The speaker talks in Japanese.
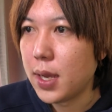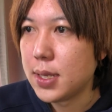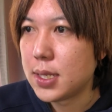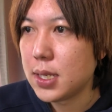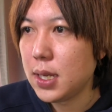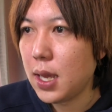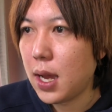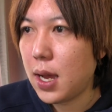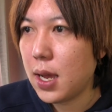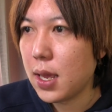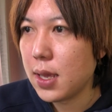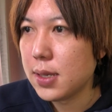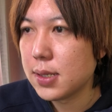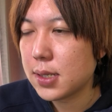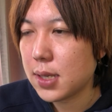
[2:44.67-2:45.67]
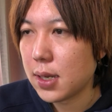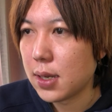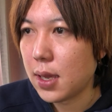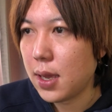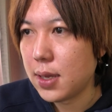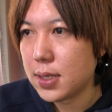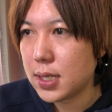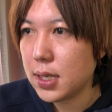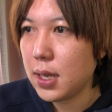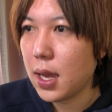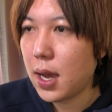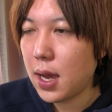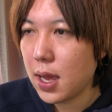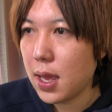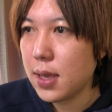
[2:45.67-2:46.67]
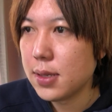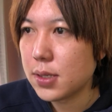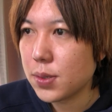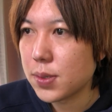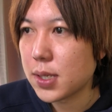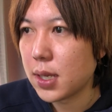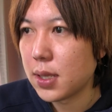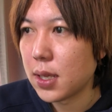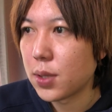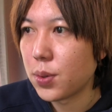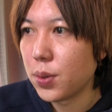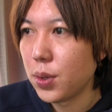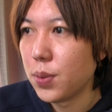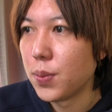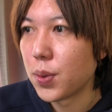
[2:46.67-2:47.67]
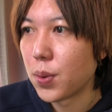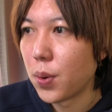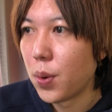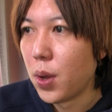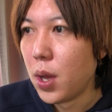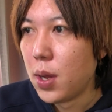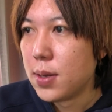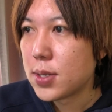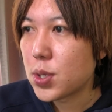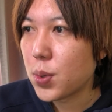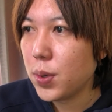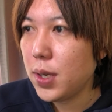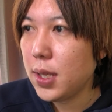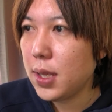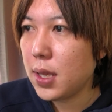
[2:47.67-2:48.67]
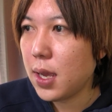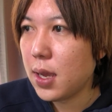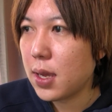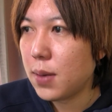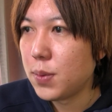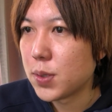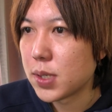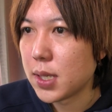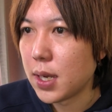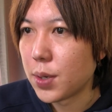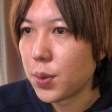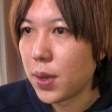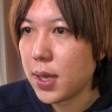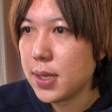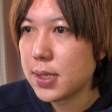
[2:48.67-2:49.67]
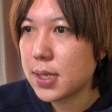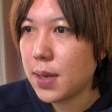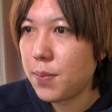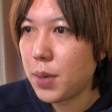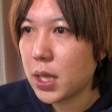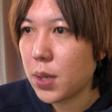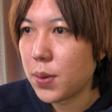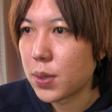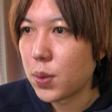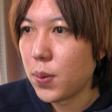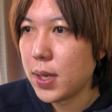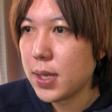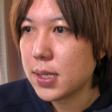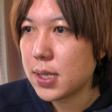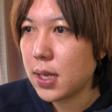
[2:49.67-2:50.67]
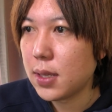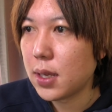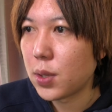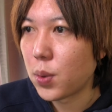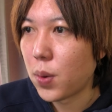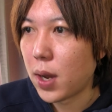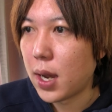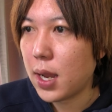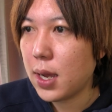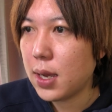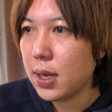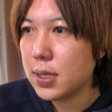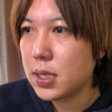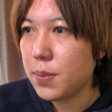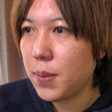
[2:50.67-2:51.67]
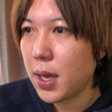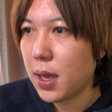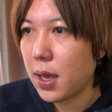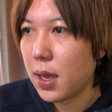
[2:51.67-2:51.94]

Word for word: ジア塩酸、えー、ジア塩素酸ナトリウムと食品添加物である塩酸またはクエン酸などをあらかじめ、